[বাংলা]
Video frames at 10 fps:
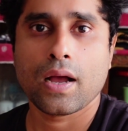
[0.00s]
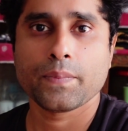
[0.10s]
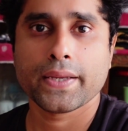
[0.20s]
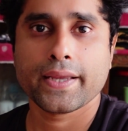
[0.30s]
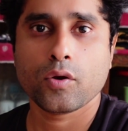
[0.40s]

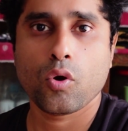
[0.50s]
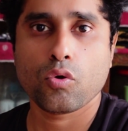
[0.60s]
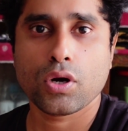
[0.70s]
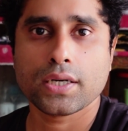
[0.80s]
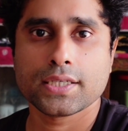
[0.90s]
আপনাকে
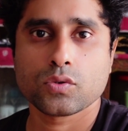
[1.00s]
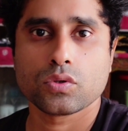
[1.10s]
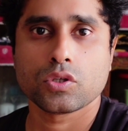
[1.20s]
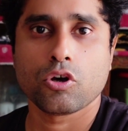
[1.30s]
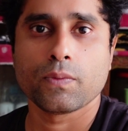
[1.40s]
করোনা টেস্ট
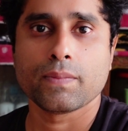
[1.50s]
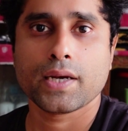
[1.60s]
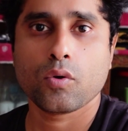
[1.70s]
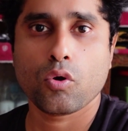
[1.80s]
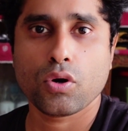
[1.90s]
করতে হবে
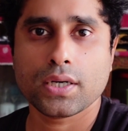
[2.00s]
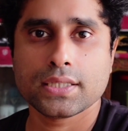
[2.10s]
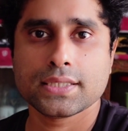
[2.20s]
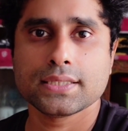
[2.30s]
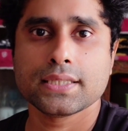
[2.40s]
মানে করোনা
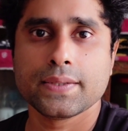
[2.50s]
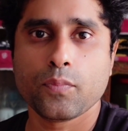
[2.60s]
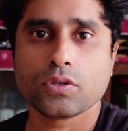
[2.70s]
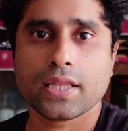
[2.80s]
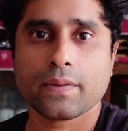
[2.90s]
টেস্টের যে
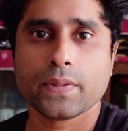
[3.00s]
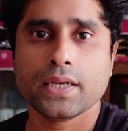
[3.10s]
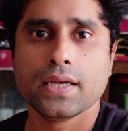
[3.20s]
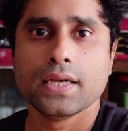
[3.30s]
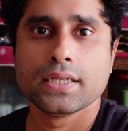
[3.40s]
রিপোর্ট থাকবে
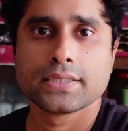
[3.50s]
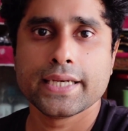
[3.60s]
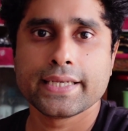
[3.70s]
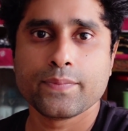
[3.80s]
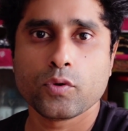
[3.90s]

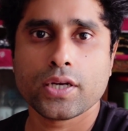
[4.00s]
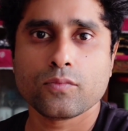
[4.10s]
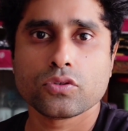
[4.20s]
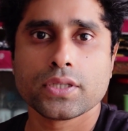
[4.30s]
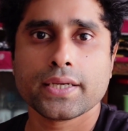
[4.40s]
সেই
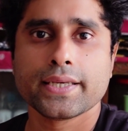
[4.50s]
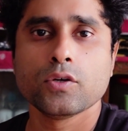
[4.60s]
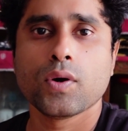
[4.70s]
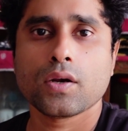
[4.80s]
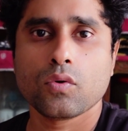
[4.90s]
রিপোর্টের মধ্যে
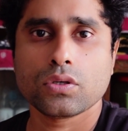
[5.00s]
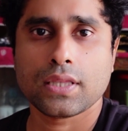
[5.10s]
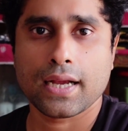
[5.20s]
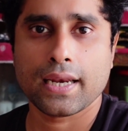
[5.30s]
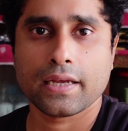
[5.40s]
কিউআর কোড
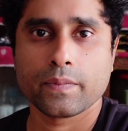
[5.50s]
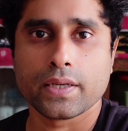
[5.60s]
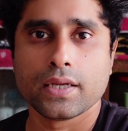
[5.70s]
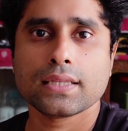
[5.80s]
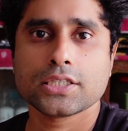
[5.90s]
থাকা
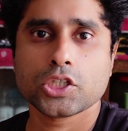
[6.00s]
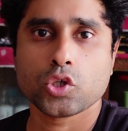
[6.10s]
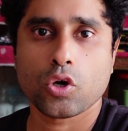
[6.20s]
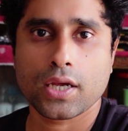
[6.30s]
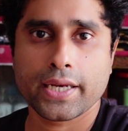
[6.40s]
লাগবে বাংলাদেশের
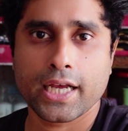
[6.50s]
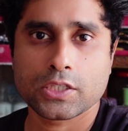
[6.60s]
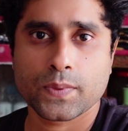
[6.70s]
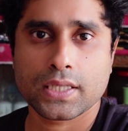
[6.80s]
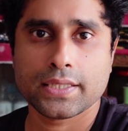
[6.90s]
সরকারি
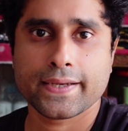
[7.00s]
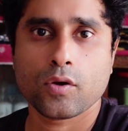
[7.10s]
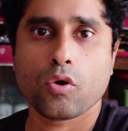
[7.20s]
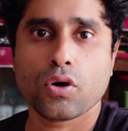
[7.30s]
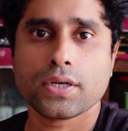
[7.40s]
হাসপাতাল থেকে
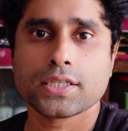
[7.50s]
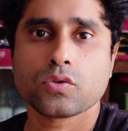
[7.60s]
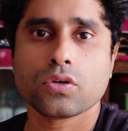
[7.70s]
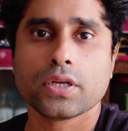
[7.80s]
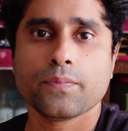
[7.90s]
করোনা
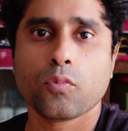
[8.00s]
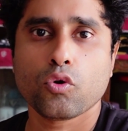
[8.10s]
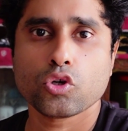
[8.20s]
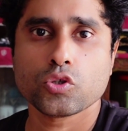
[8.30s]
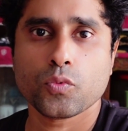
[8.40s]
টেস্ট করলে
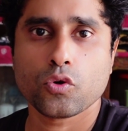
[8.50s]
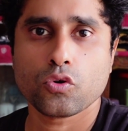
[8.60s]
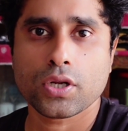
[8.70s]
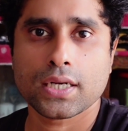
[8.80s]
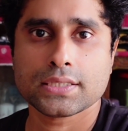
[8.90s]
পনেরোশো
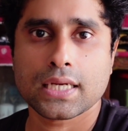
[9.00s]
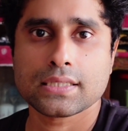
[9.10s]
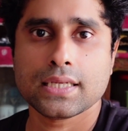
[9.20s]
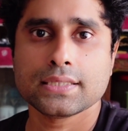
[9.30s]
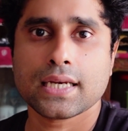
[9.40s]
পনেরো টাকা
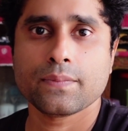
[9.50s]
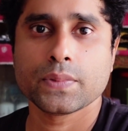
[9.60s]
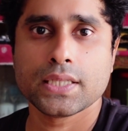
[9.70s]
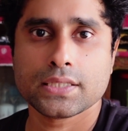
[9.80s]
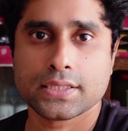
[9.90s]
চার্জ নেয় যারা
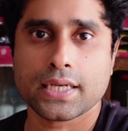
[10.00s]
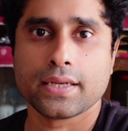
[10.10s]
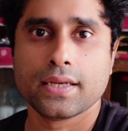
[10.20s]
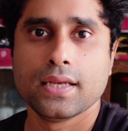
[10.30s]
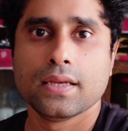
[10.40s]
বিদেশ
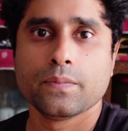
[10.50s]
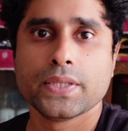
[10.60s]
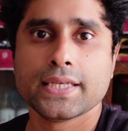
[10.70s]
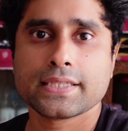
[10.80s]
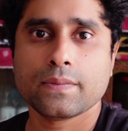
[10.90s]
যায়
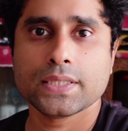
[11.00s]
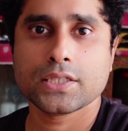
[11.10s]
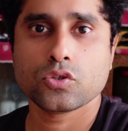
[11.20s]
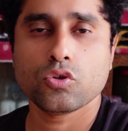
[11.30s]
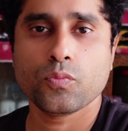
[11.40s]

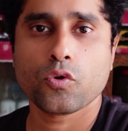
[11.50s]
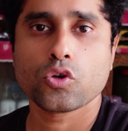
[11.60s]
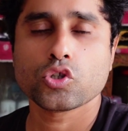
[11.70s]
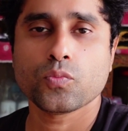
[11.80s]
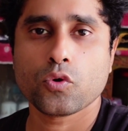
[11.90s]
বিদেশগামীদের জন্য
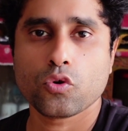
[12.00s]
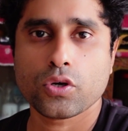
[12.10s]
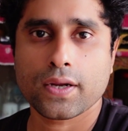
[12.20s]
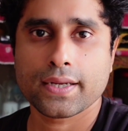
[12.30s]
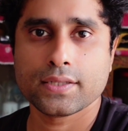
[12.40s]
পনেরোশো পনেরো
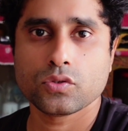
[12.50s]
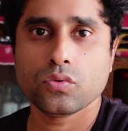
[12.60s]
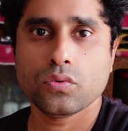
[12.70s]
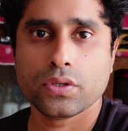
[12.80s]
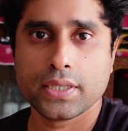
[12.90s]
টাকা কিন্তু
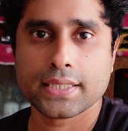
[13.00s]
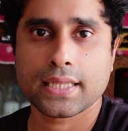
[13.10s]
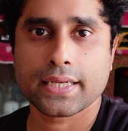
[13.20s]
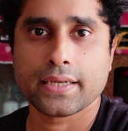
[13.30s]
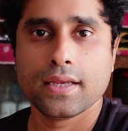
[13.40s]
নিয়ে
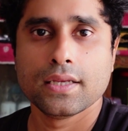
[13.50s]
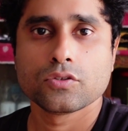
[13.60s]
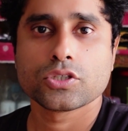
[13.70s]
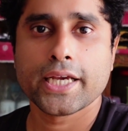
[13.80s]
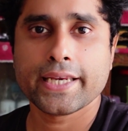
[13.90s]
থাকে
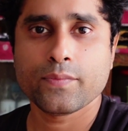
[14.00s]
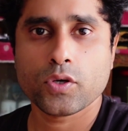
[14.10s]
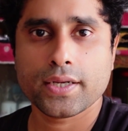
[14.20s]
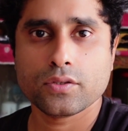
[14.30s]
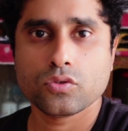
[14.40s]
তো সেই
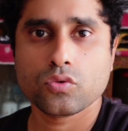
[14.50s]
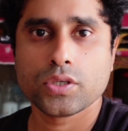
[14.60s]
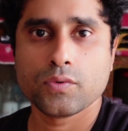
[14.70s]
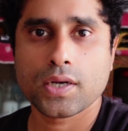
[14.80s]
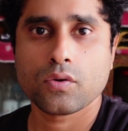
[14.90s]
রিপোর্টে কিন্তু
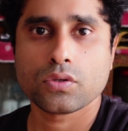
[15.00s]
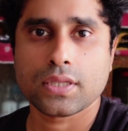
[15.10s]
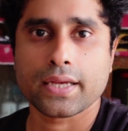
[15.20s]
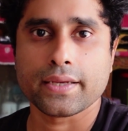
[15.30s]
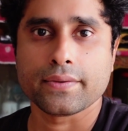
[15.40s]
কিউআর কোড
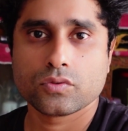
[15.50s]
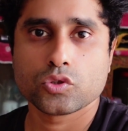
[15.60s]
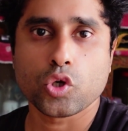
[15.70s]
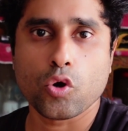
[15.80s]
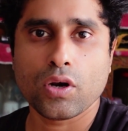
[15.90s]
থাকে
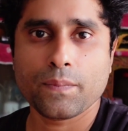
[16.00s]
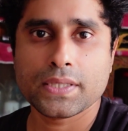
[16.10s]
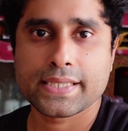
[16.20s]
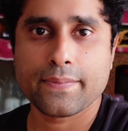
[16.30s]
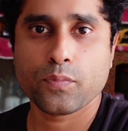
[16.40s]
তো যখন
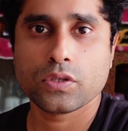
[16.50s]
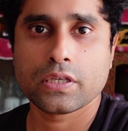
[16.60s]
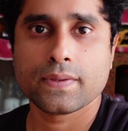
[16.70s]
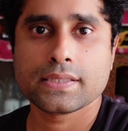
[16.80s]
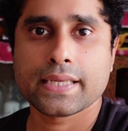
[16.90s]
আপনি স্যাম্পল
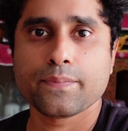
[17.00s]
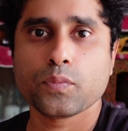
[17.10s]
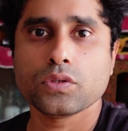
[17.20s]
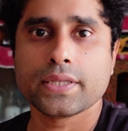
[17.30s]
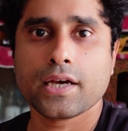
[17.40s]
দেবেন
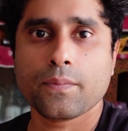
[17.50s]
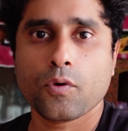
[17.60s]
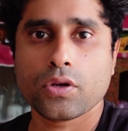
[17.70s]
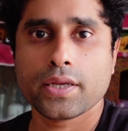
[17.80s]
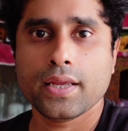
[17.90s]
স্যাম্পল দেওয়ার
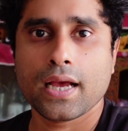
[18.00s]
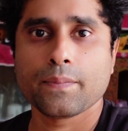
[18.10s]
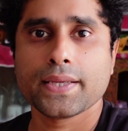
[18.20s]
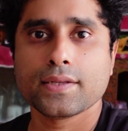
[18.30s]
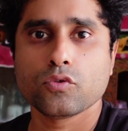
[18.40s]
পরে
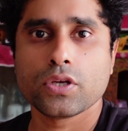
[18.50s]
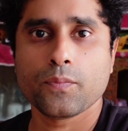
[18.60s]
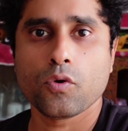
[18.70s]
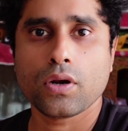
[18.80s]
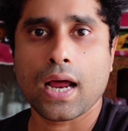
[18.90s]
আপনি কিন্তু
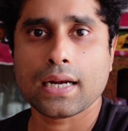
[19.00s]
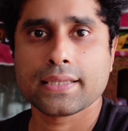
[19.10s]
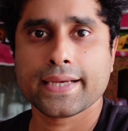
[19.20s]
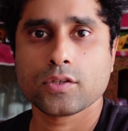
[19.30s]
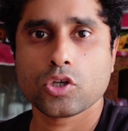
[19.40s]
রিপোর্ট আট
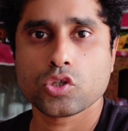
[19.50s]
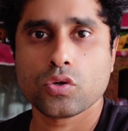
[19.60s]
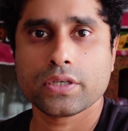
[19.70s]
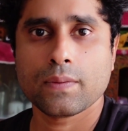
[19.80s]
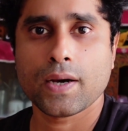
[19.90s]
থেকে দশ
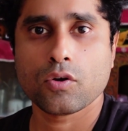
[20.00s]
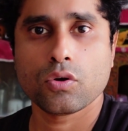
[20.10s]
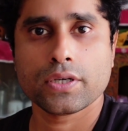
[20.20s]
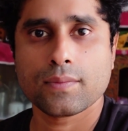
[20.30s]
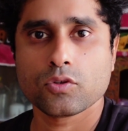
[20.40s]
ঘন্টা বারো
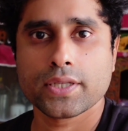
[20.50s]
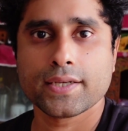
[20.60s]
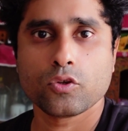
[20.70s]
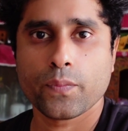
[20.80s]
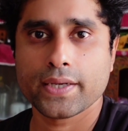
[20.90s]
ঘন্টার মধ্যে
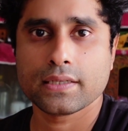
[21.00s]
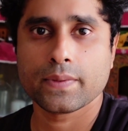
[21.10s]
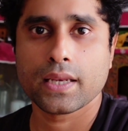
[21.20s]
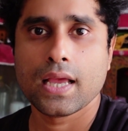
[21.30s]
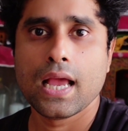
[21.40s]
কিন্তু পেয়ে
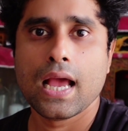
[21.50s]
যাবেন